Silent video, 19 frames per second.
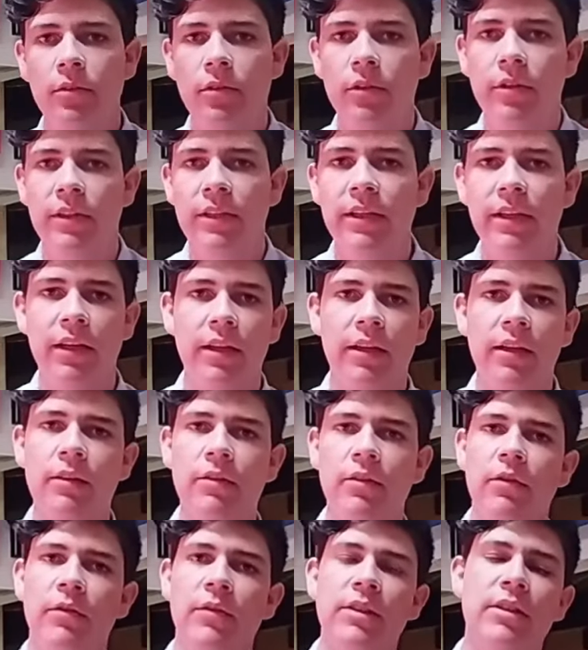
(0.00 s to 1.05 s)
des dîners,
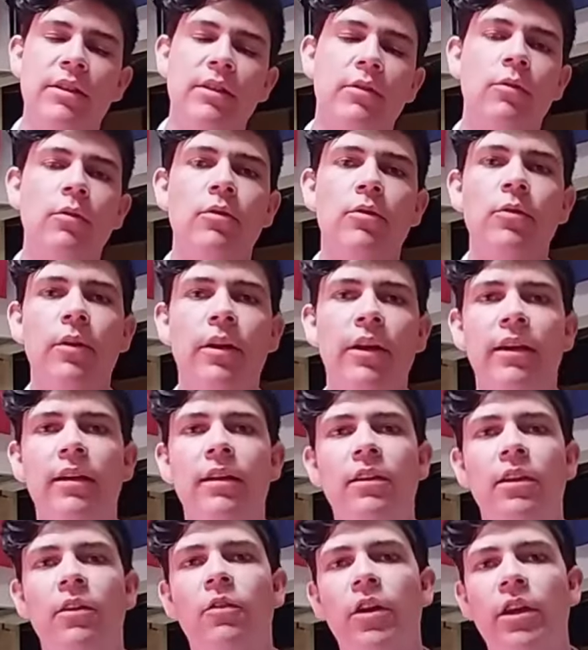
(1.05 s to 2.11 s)
des visites
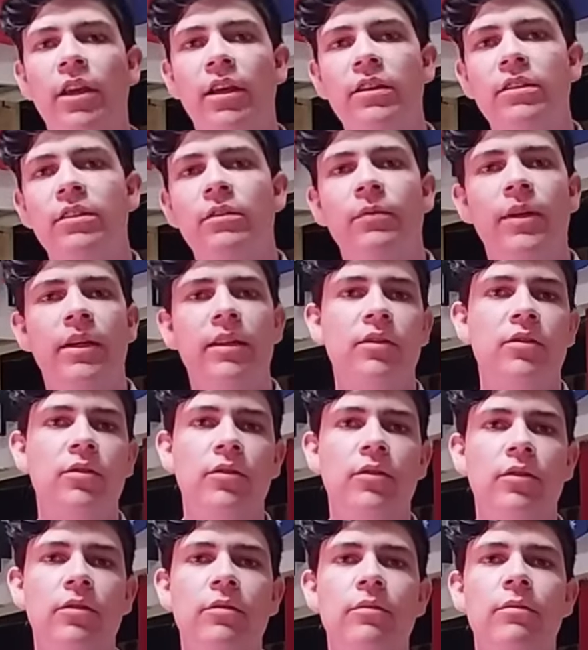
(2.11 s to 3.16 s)
culturelles, des voyages et bien des
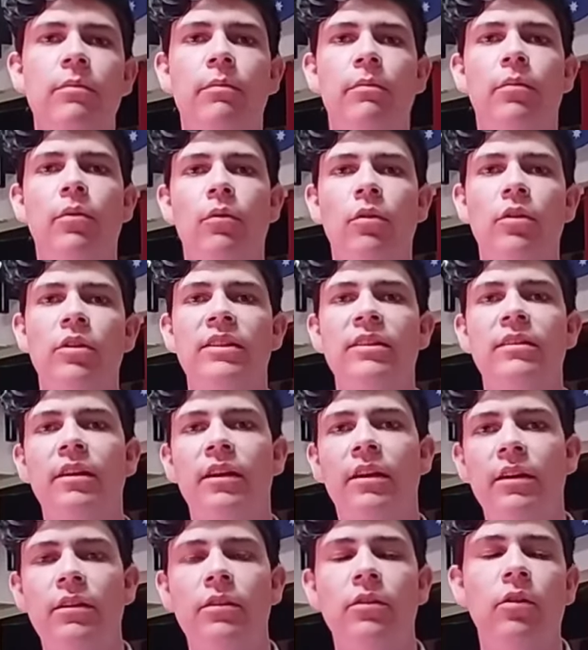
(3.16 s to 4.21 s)
autres pour les
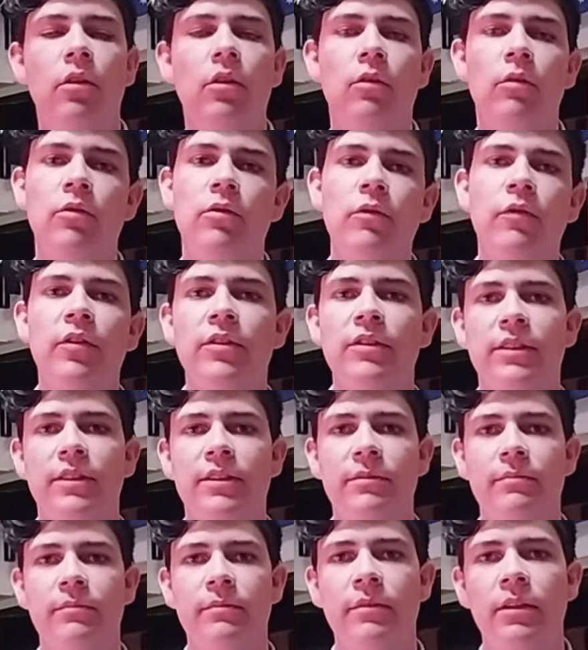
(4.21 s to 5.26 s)
intérêts de la culture
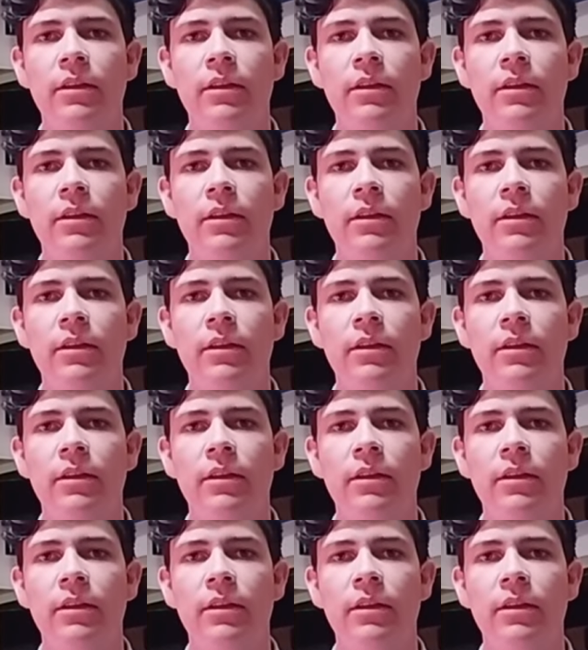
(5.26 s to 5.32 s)
française.